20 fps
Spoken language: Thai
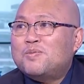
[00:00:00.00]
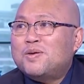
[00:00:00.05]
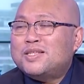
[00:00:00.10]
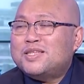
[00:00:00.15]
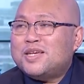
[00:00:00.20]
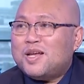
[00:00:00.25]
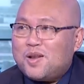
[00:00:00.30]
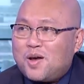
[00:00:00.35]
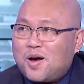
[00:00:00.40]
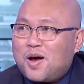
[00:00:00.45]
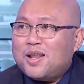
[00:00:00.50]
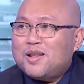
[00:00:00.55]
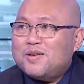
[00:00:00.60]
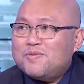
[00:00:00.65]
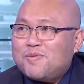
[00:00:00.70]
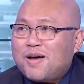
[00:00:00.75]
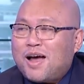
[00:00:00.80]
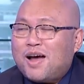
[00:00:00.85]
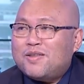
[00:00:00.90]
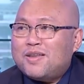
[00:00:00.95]
มันจะรอดห
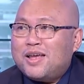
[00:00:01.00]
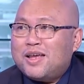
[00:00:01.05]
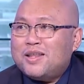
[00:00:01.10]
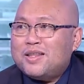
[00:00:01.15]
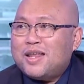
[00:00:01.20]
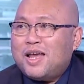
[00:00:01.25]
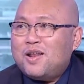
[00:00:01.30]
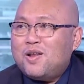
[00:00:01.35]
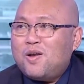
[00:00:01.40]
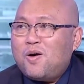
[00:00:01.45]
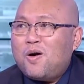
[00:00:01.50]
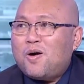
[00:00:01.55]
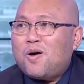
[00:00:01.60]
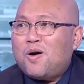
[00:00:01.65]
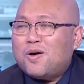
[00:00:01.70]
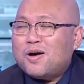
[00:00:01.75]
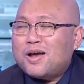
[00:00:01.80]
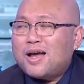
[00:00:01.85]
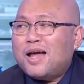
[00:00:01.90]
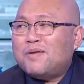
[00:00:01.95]
รือเปล่าลในในโลก
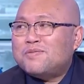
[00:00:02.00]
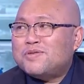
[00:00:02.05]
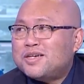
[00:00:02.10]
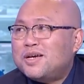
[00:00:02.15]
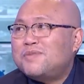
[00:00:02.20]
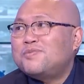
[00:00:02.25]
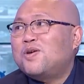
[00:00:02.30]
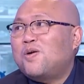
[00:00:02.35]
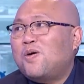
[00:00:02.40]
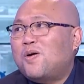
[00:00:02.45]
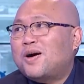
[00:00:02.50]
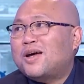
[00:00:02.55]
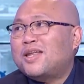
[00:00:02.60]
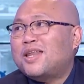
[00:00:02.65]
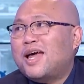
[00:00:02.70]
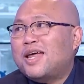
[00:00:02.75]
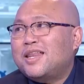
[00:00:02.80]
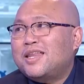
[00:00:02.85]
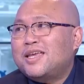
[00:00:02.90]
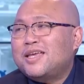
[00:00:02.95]
ของการเชื่อมโยงข
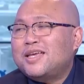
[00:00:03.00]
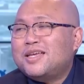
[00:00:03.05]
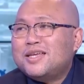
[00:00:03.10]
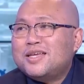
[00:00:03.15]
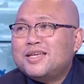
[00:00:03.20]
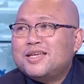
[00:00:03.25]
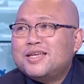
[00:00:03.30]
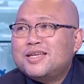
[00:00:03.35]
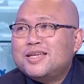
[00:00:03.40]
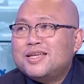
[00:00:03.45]
นาดนี้นี้ซึ่งตอนนี้